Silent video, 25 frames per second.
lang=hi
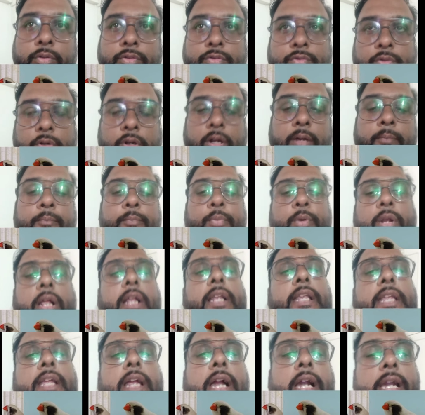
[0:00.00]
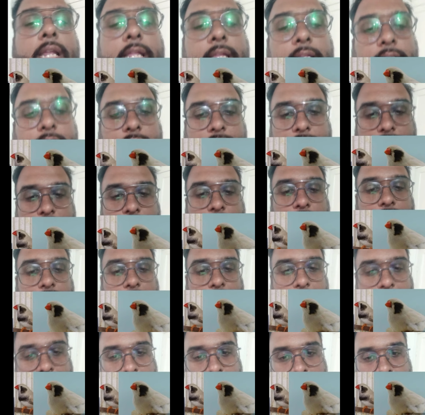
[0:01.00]
उसको हम पुरानी गाड़ी ही
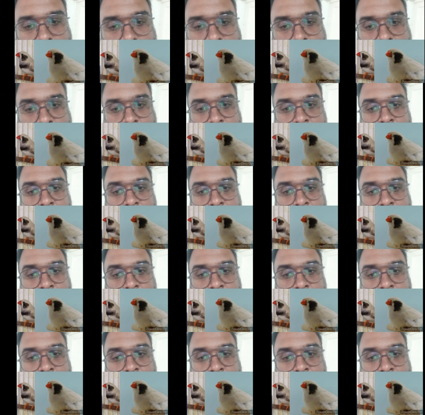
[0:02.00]
तस्वुर करेंगे